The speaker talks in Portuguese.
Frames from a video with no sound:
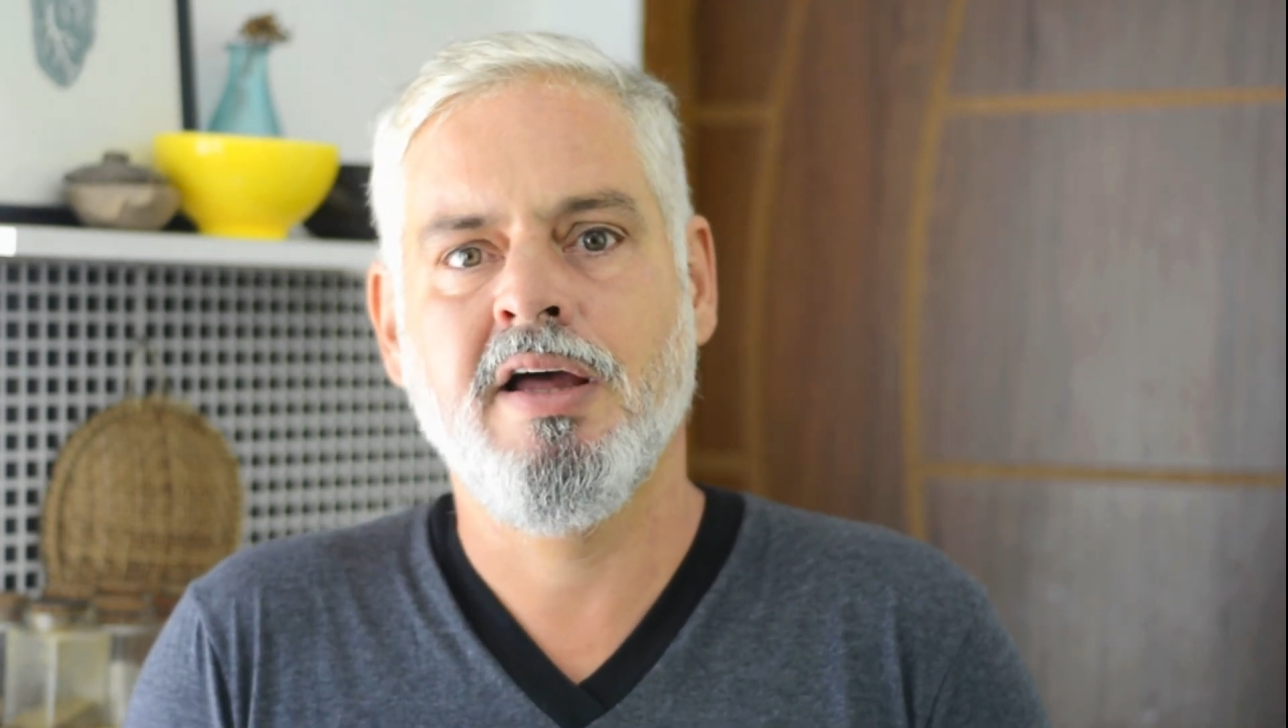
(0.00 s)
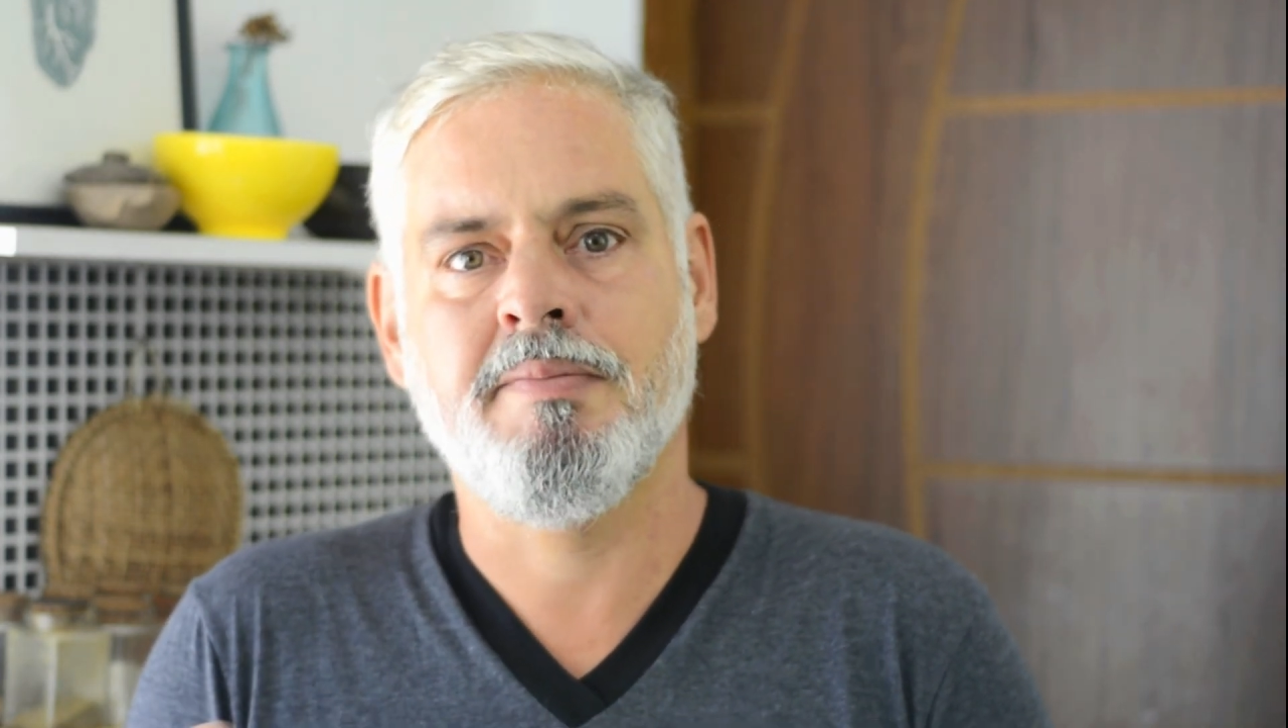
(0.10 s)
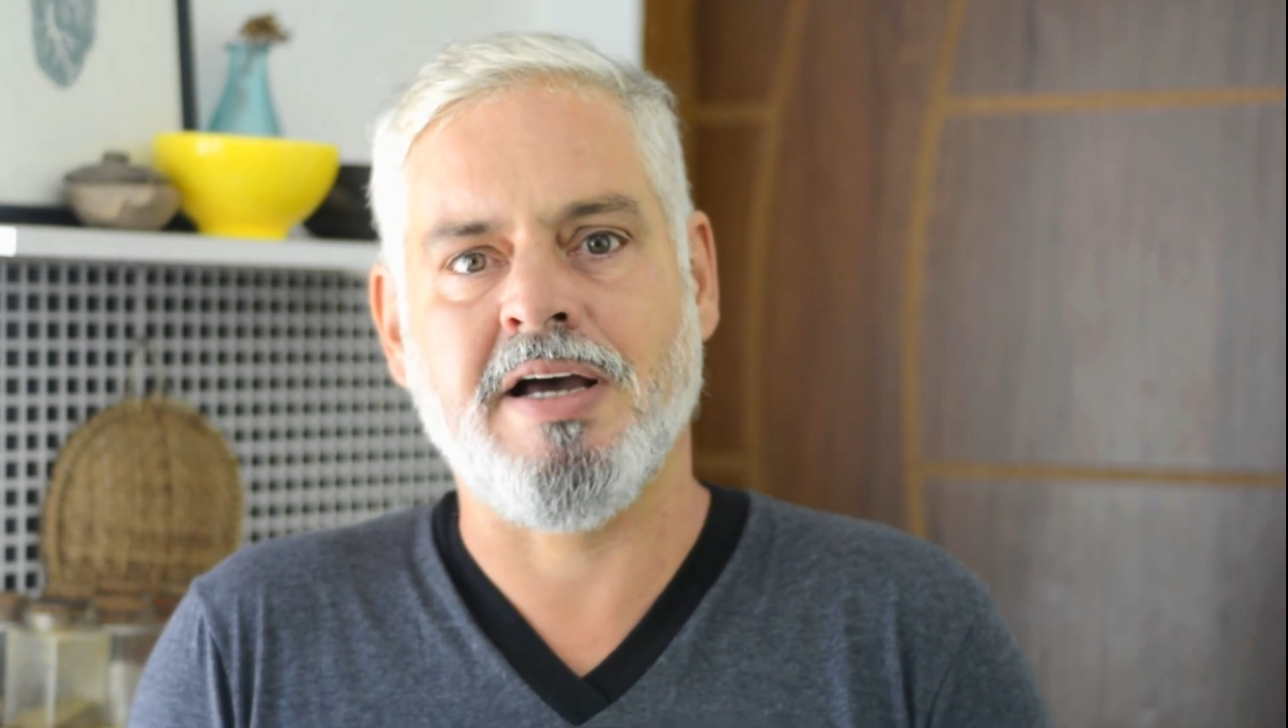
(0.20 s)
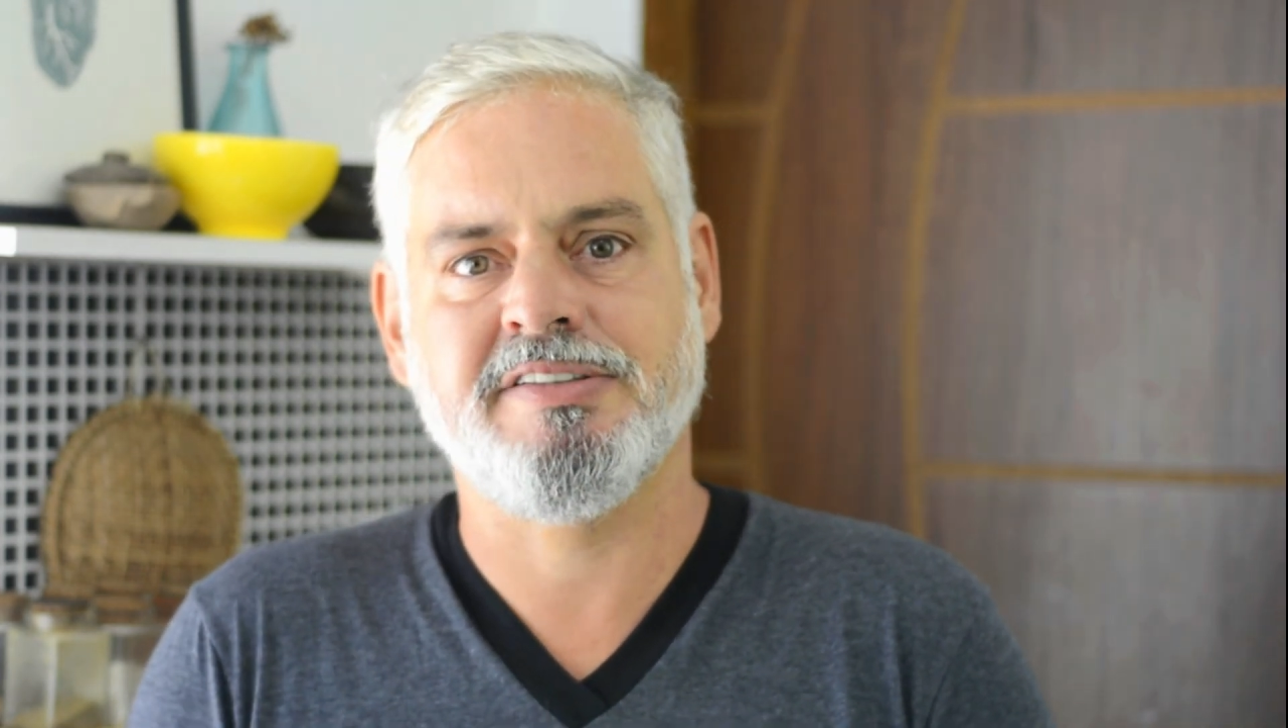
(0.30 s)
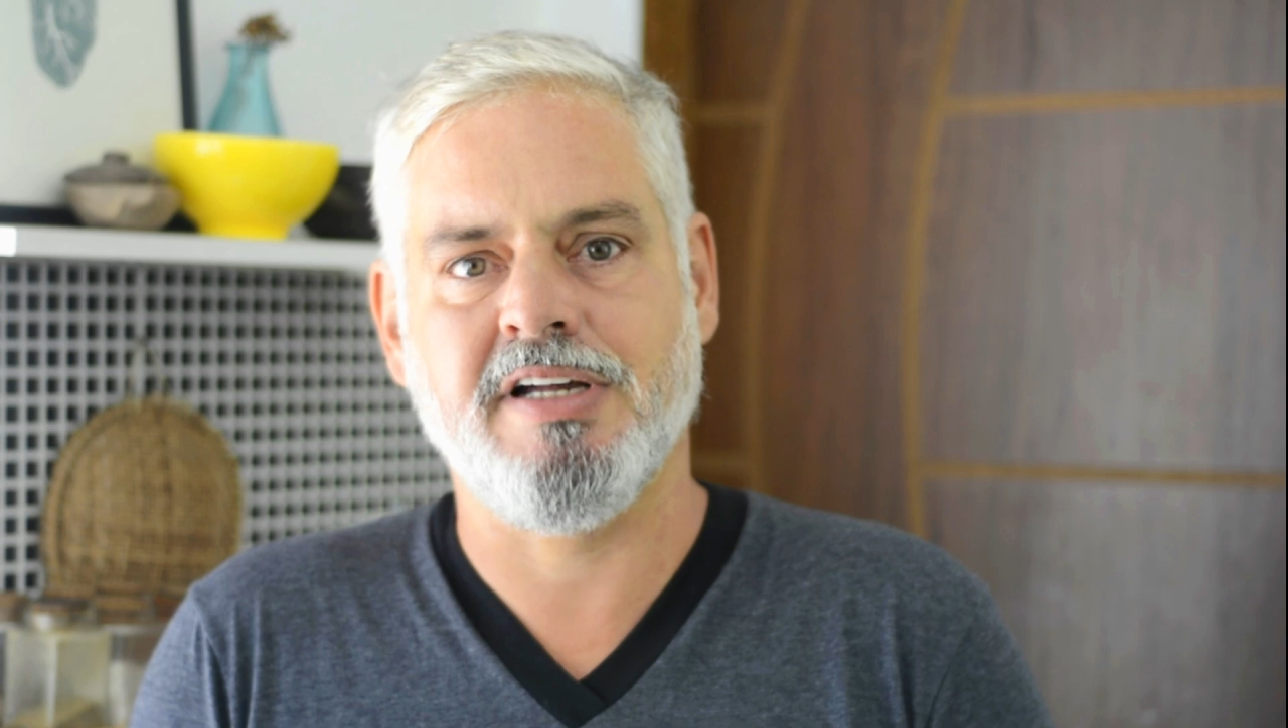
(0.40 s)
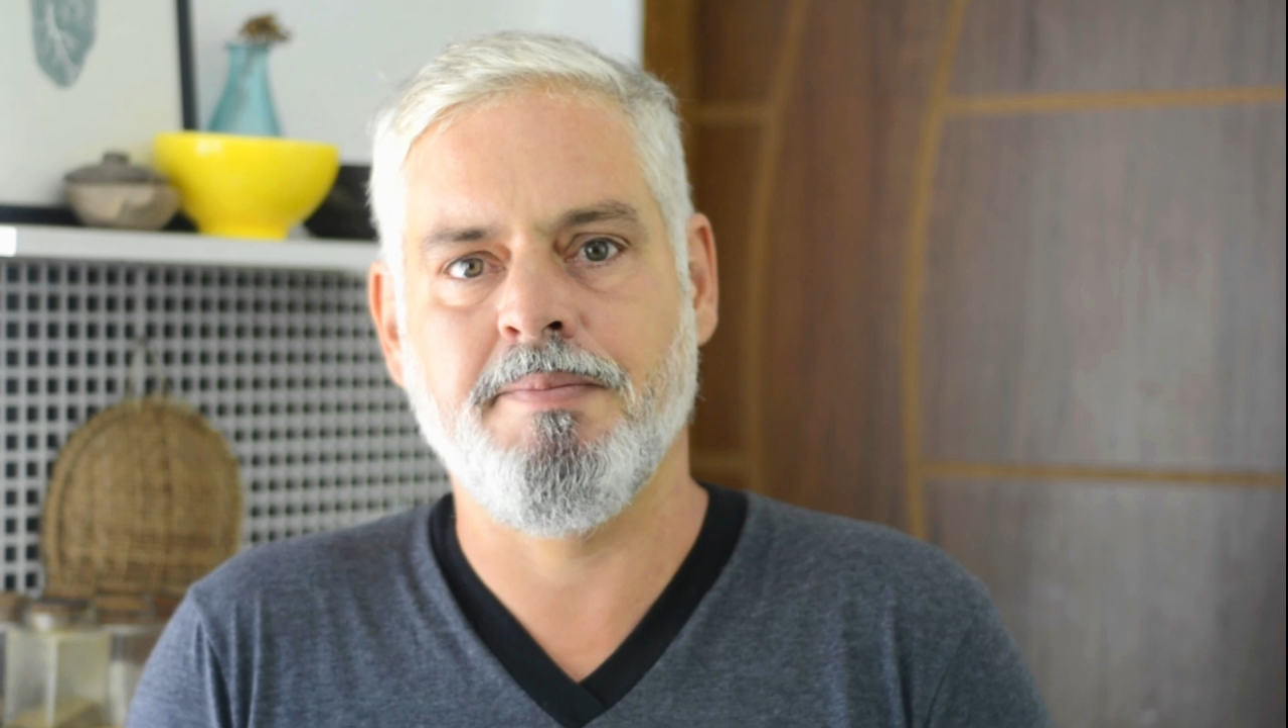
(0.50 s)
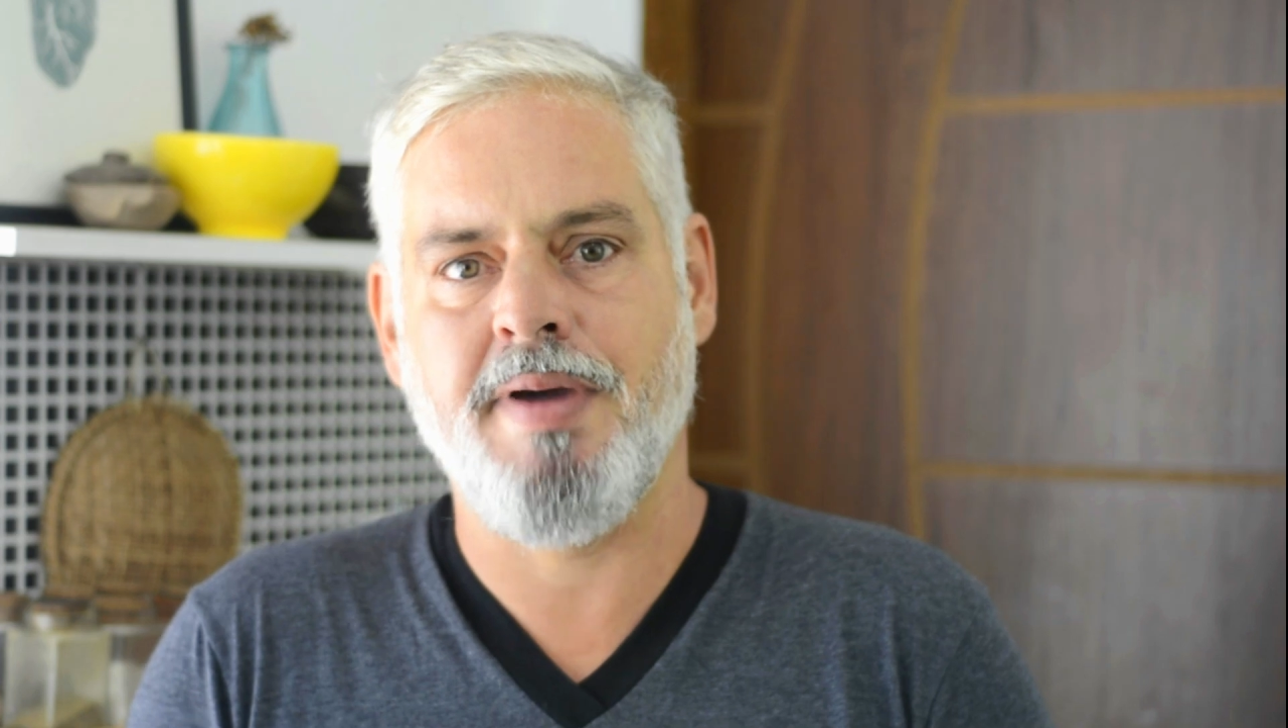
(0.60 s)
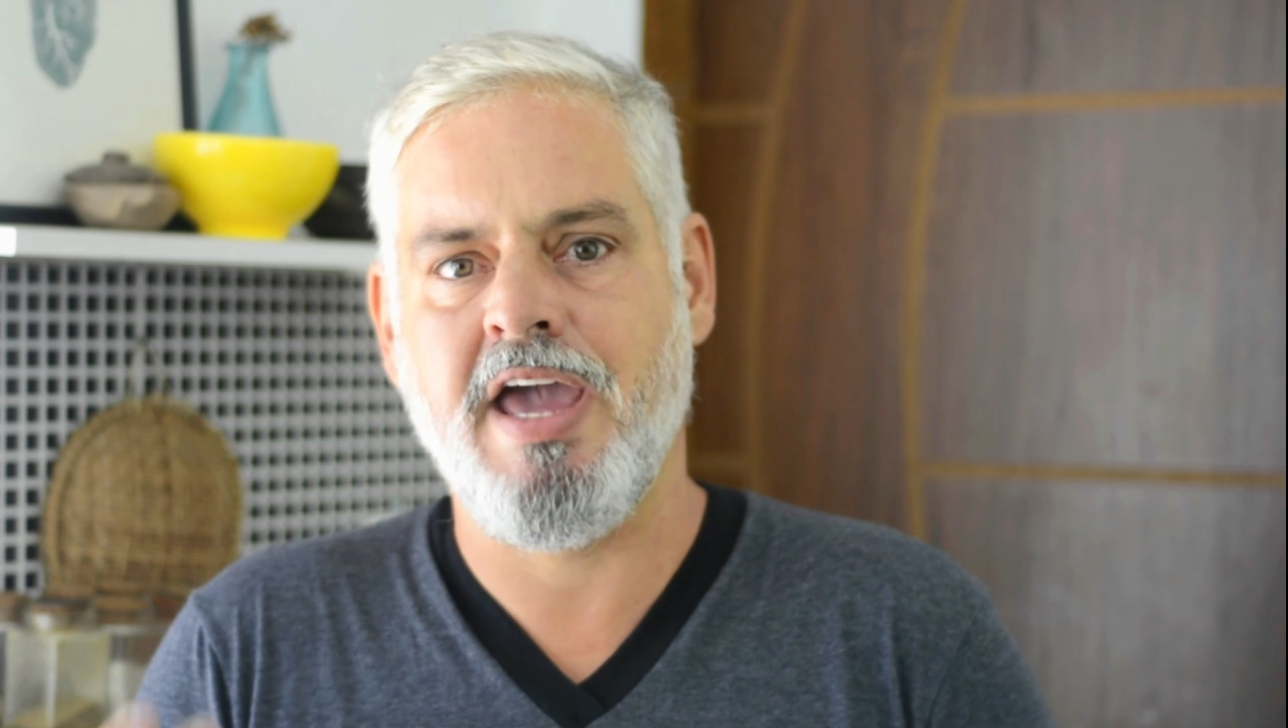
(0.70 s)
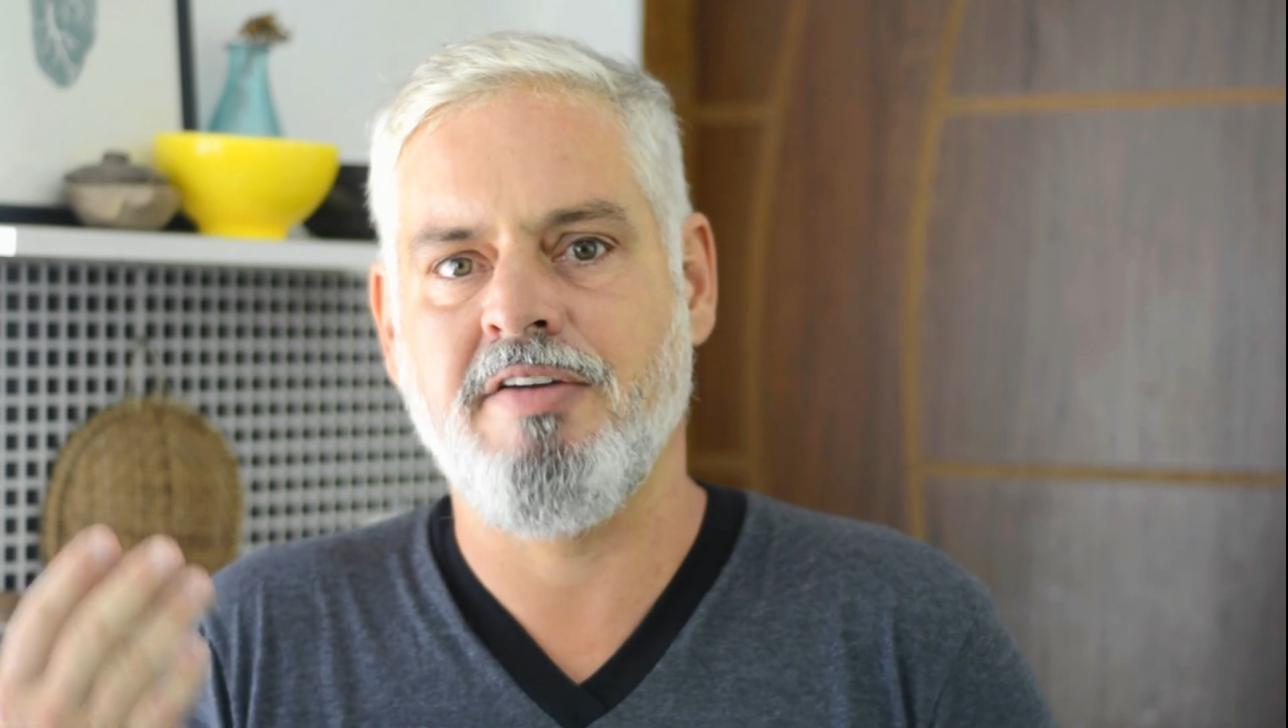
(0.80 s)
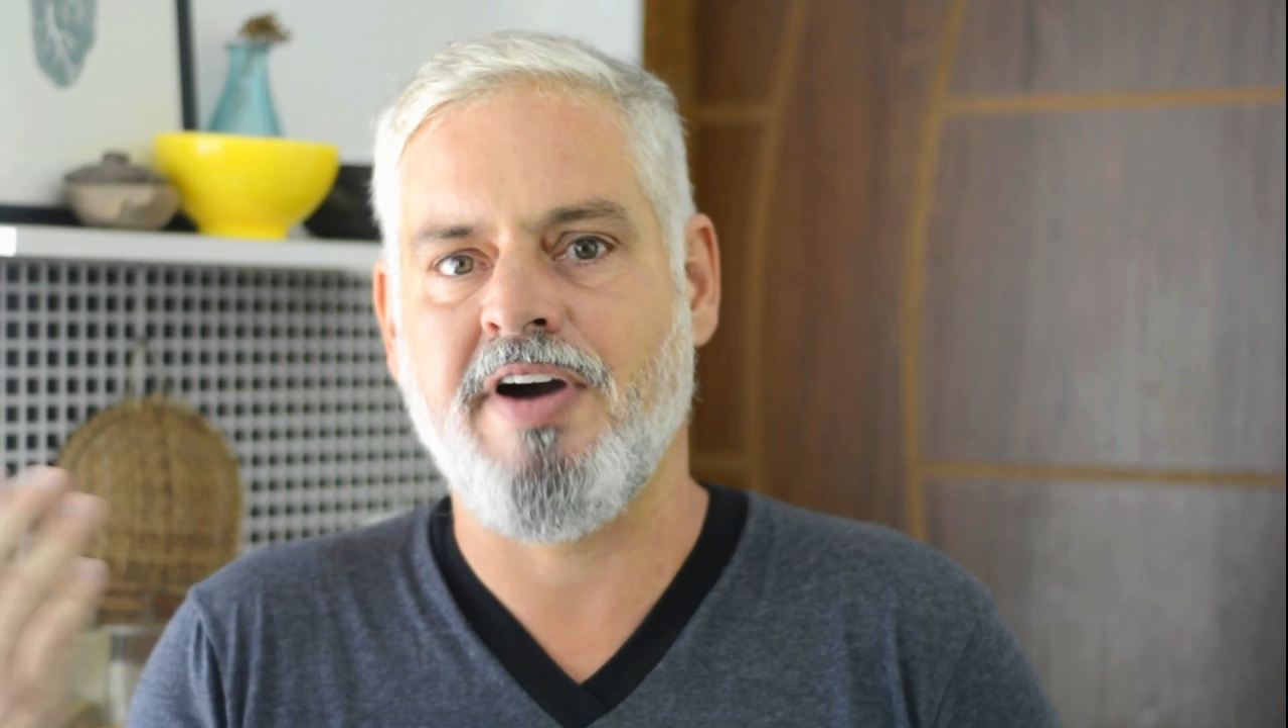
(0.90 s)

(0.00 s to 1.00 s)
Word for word: mas também